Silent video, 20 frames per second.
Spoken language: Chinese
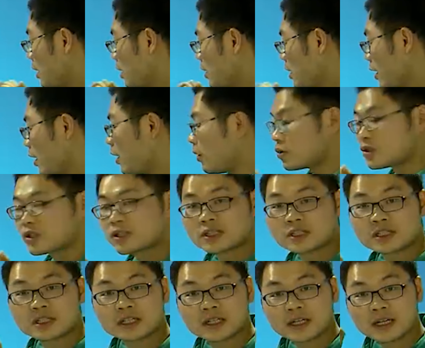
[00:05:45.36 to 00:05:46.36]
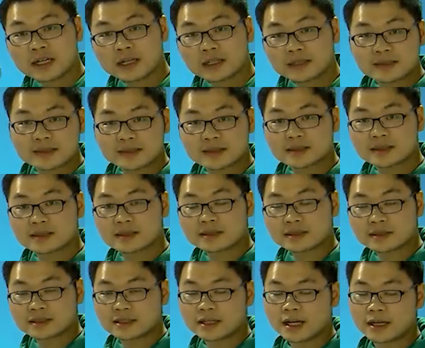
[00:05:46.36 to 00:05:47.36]
六十四
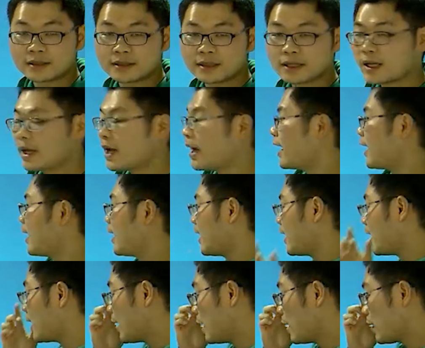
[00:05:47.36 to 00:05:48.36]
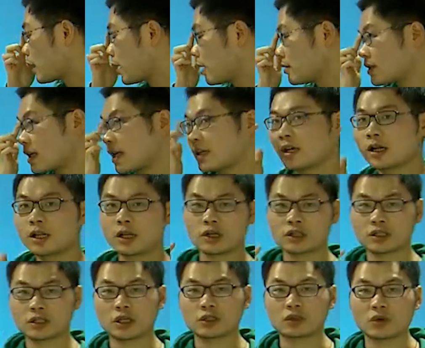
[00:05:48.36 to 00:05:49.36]
人。哎，刚才杨
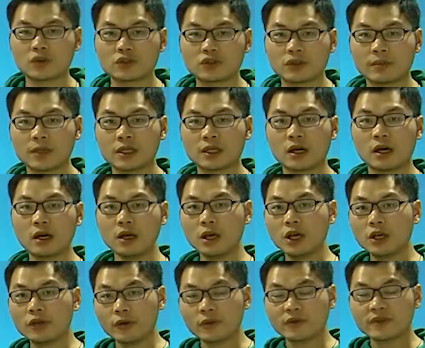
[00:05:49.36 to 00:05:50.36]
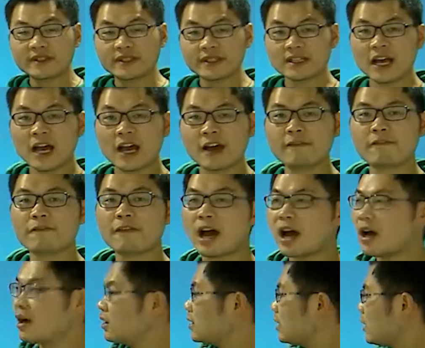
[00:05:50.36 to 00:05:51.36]
老师和同学们呢用加法，